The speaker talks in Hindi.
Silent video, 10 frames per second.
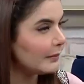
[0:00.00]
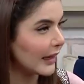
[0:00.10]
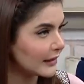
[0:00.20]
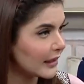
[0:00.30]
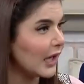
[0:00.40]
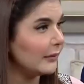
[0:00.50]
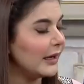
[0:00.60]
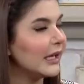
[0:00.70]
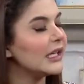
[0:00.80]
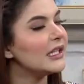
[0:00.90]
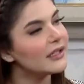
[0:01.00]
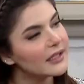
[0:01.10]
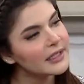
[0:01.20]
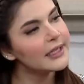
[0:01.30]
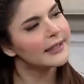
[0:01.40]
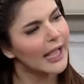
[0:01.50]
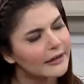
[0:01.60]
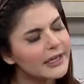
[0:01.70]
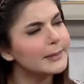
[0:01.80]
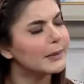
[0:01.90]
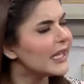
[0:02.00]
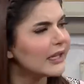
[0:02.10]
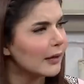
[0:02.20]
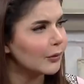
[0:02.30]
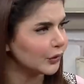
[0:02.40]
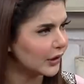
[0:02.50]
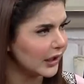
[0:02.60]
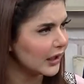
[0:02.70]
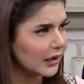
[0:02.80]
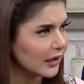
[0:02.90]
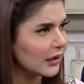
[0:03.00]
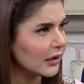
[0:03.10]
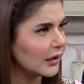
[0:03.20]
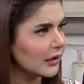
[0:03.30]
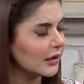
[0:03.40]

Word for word: पाकिस्तान में कि टीचर्स की सैलरीज बड़ी कम होती नहीं